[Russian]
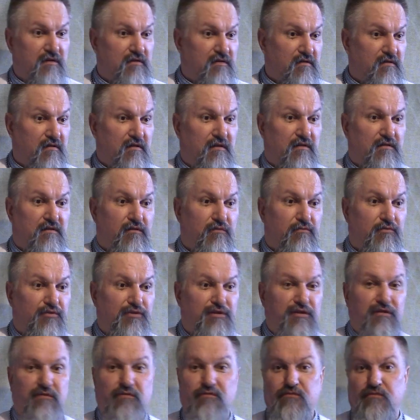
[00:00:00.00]
Это, это
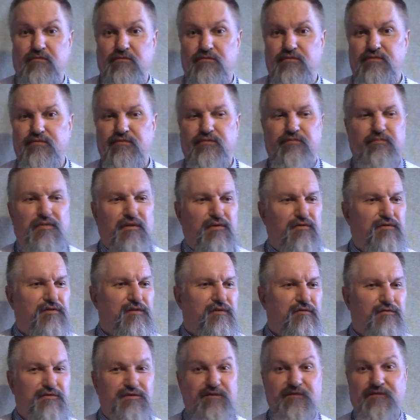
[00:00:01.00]
очень, ну, порой
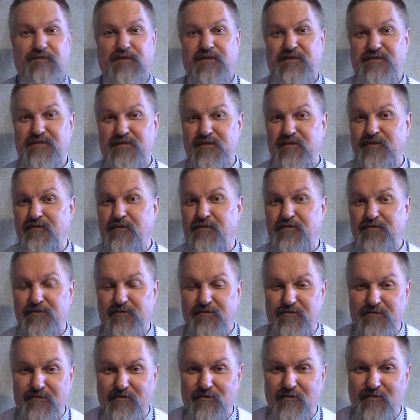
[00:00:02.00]
это очень весело и
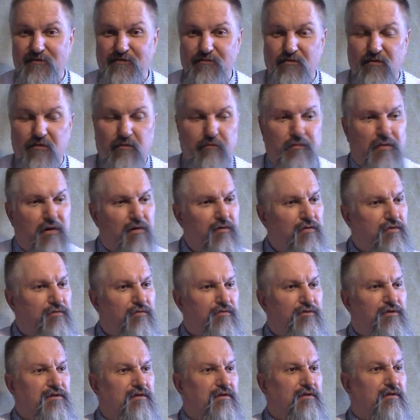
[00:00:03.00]
вообще это, ну, порой это
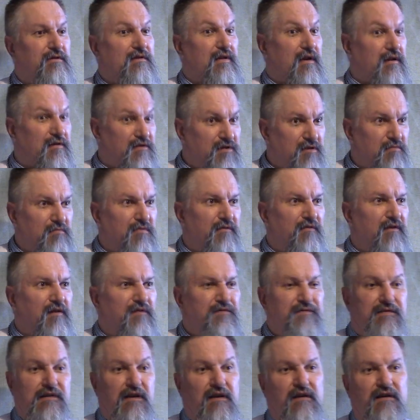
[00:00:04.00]
очень страшно бывает,
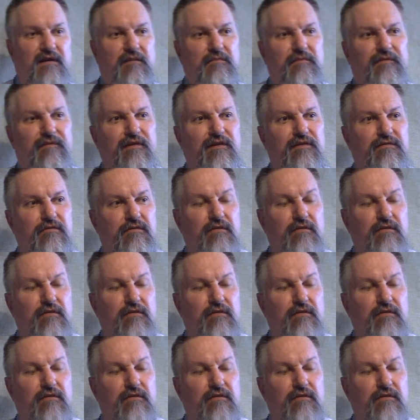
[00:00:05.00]
всякое бывает.